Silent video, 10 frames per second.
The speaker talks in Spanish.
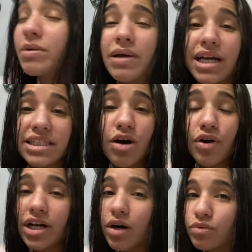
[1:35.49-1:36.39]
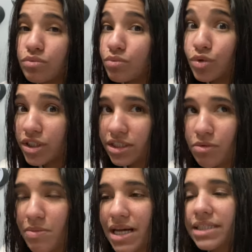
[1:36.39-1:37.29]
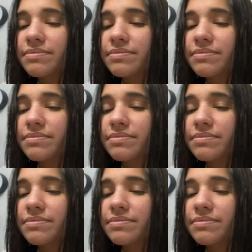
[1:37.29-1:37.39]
para que se ahorren aún muchísimo más,